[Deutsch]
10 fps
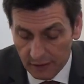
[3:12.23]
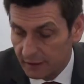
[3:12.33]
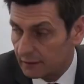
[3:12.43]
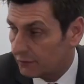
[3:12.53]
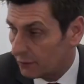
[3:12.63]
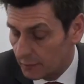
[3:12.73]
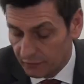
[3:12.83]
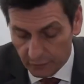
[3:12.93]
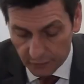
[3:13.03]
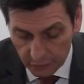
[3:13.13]
in Form
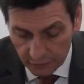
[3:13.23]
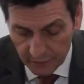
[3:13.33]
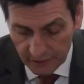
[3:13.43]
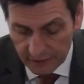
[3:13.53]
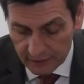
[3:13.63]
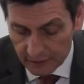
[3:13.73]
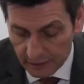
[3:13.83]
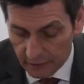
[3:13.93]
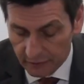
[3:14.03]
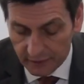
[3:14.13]
von Prüfberichten,
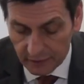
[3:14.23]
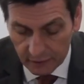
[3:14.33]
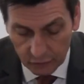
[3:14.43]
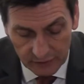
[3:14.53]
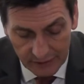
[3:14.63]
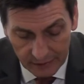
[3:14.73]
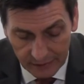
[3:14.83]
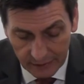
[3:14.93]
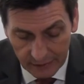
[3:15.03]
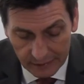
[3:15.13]
auf deren Grundlage
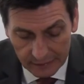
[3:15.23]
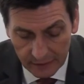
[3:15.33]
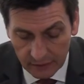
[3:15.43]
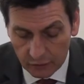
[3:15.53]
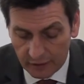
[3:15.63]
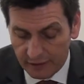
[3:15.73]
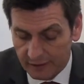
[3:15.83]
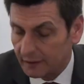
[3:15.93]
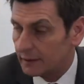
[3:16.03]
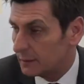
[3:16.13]
er
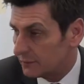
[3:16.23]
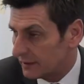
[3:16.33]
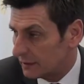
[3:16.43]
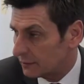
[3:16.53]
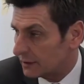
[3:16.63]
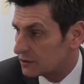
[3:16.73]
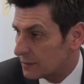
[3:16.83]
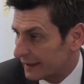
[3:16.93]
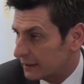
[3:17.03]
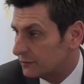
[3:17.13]
konkrete Empfehlungen zum
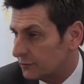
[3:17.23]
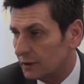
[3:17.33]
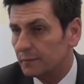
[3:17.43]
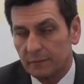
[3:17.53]
einen für